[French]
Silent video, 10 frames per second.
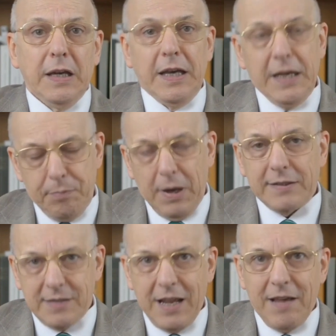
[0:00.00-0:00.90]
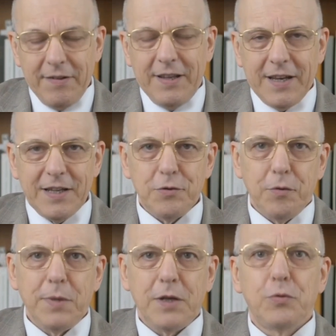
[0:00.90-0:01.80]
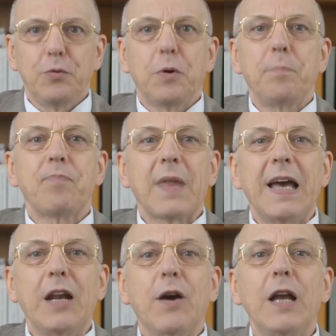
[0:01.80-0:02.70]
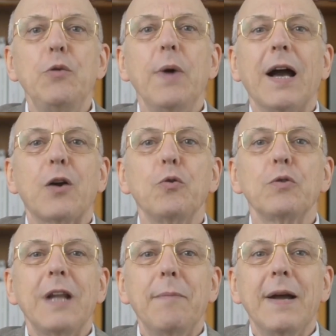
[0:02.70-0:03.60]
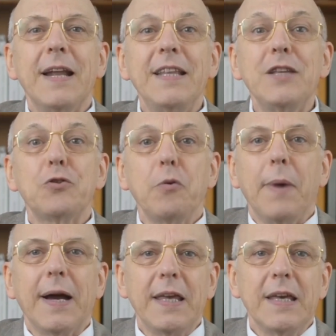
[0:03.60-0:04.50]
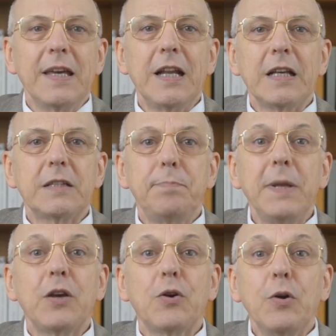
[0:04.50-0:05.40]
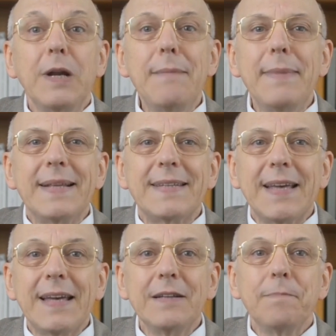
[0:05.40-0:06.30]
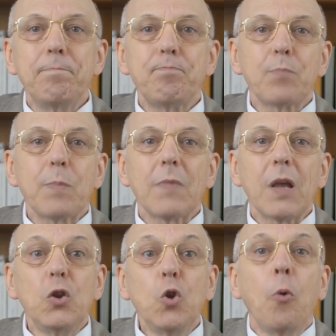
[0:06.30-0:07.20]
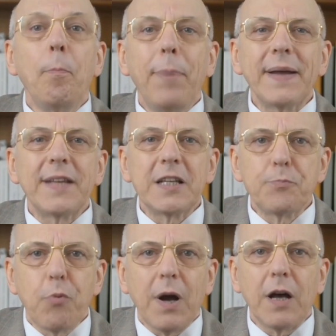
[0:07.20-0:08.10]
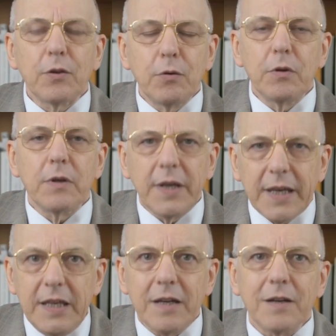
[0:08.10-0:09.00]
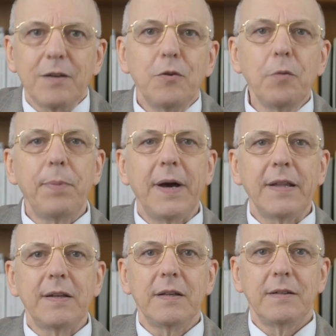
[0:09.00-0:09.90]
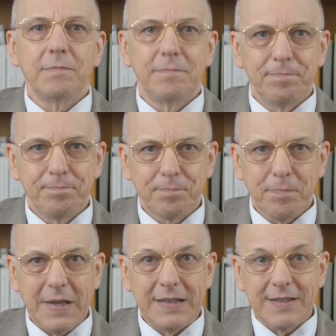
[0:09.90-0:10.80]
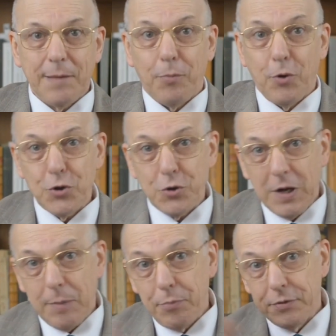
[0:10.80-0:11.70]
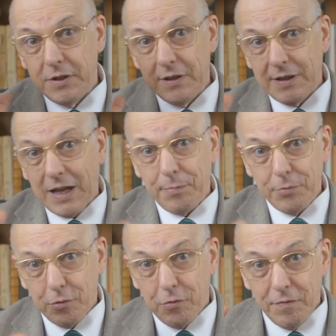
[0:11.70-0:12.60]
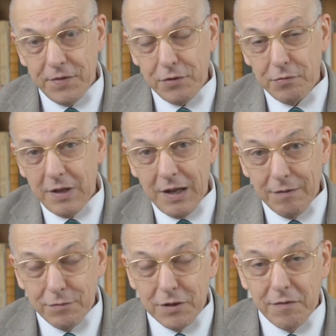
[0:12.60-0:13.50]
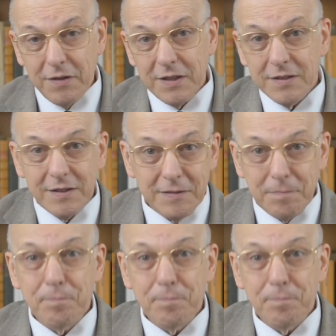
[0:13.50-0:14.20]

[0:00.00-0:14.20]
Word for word: Et à cela, il y avait des raisons, bien sûr. Alors elle lui raconte la maladie de son mari et elle explique que les médecins n'ont pas d'espoir de le guérir. Le padre s'approche de la petite trappe du confessionnal, vous savez, ça,